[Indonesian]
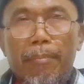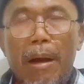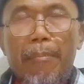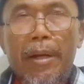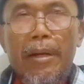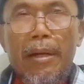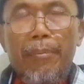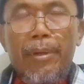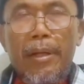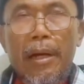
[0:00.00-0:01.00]
paman
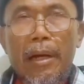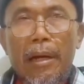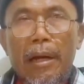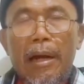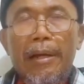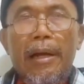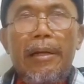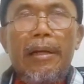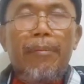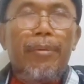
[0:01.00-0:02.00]
Nabi, ayah
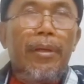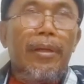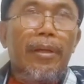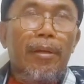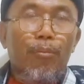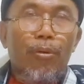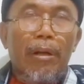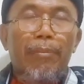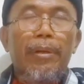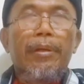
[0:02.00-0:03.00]
Nabi, ibu
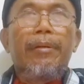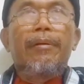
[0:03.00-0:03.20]
Nabi,